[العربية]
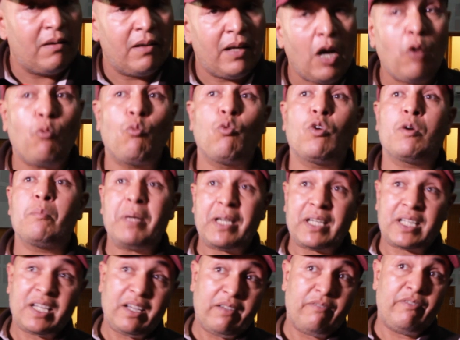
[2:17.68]
اول
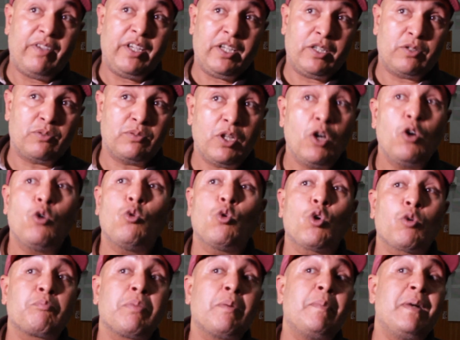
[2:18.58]
مره في الحدوده
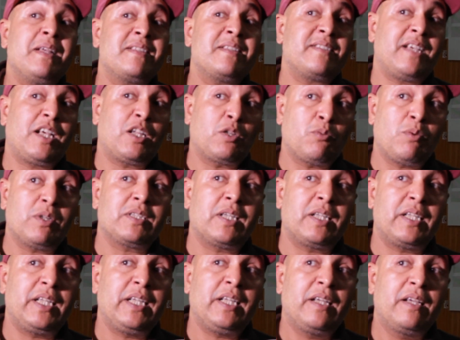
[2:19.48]
وربما على الصعيد
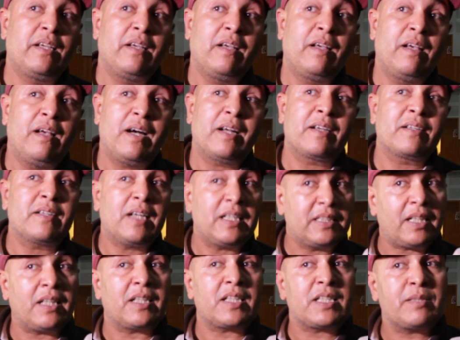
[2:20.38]
الوطني
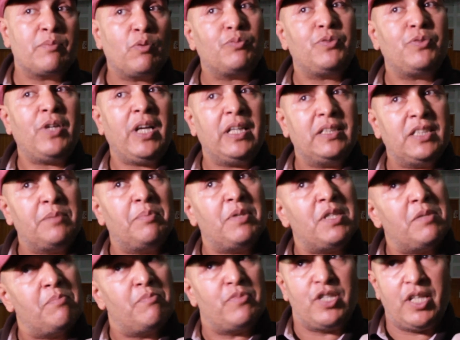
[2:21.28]
الناطق الرسمي بالحديث
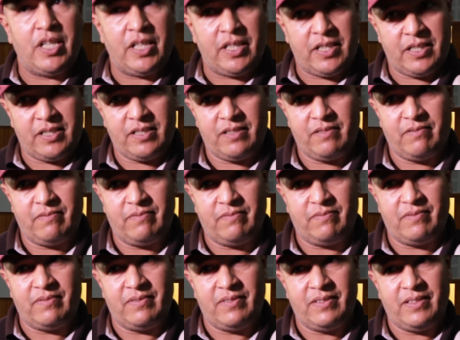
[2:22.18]
باسم المجلس
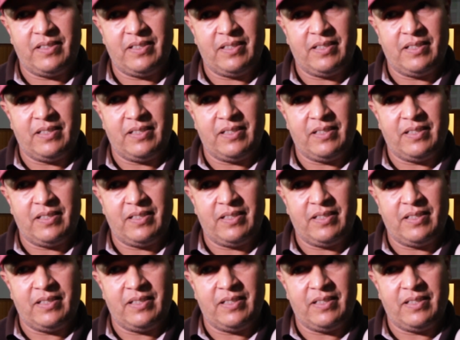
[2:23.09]
ولا خليه